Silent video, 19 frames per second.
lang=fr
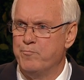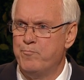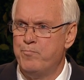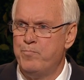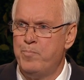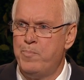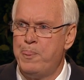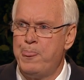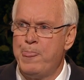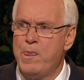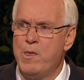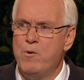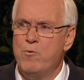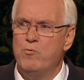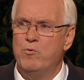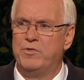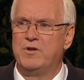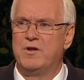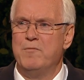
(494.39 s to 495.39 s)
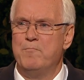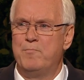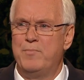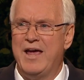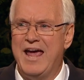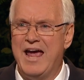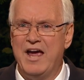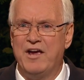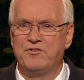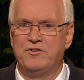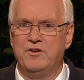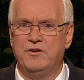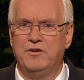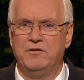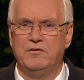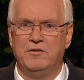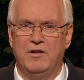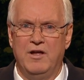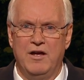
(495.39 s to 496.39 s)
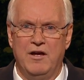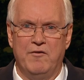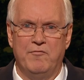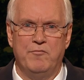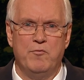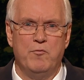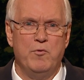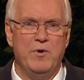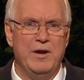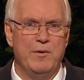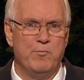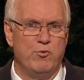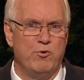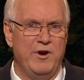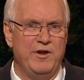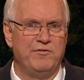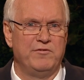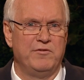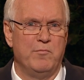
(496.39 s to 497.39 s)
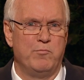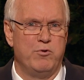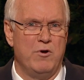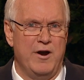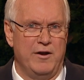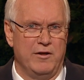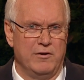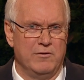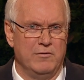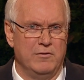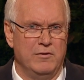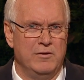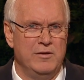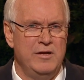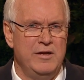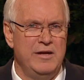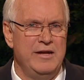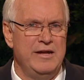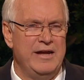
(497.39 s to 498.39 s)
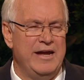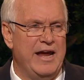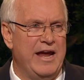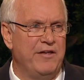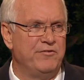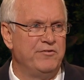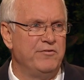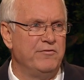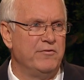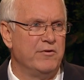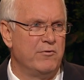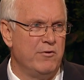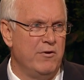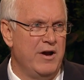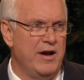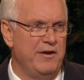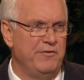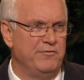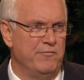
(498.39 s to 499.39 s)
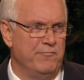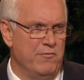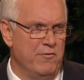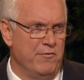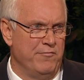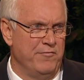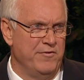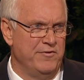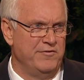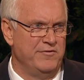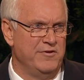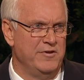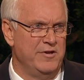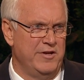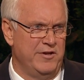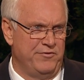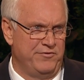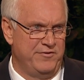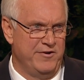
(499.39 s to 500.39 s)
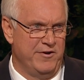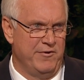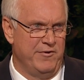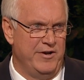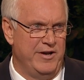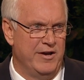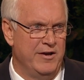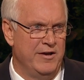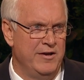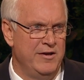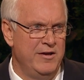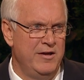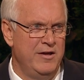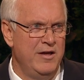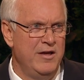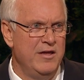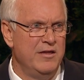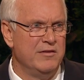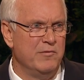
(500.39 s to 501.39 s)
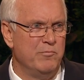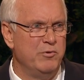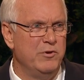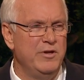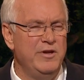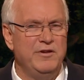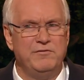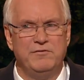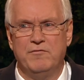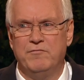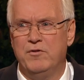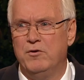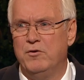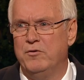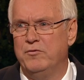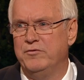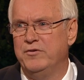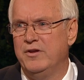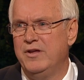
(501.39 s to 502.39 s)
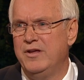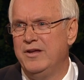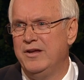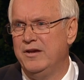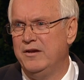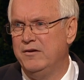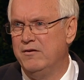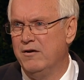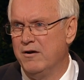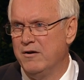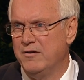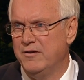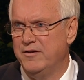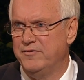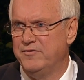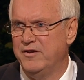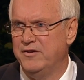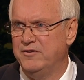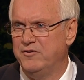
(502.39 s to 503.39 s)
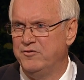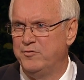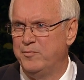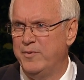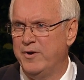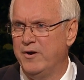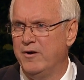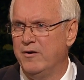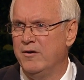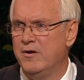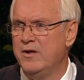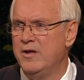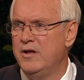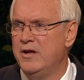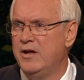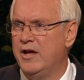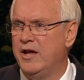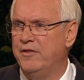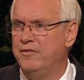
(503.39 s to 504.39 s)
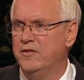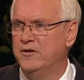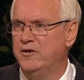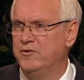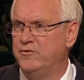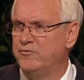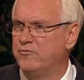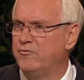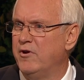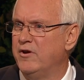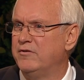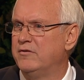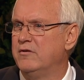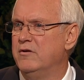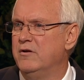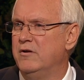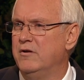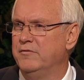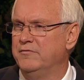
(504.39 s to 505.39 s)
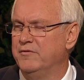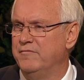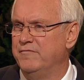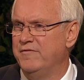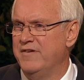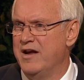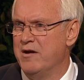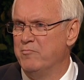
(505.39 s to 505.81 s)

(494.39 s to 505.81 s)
Et œuvrer avec zèle pour aider les autres à se convertir. Avec compassion et amour, nous embrassons l'enfant prodigue et nous répondons aux cris des orphelins bouleversés,